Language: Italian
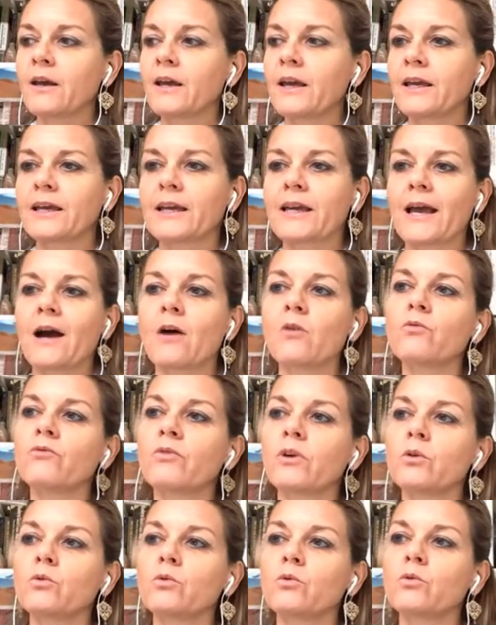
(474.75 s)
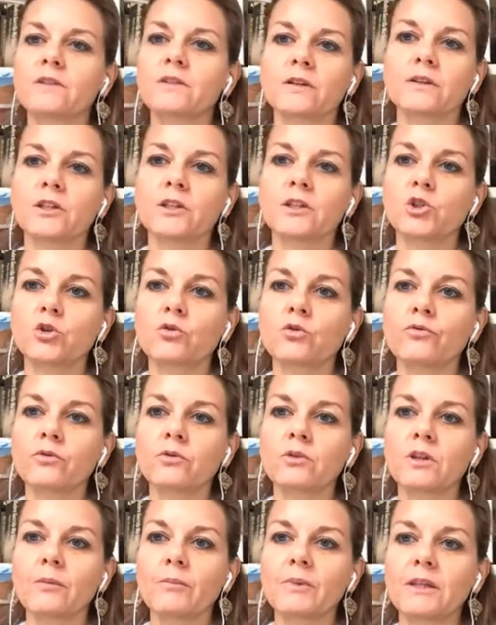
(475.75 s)
e che ha un valore strategico
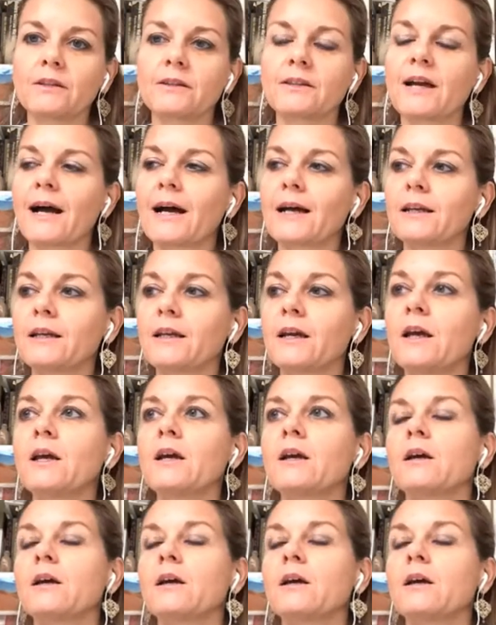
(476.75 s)
fondamentale.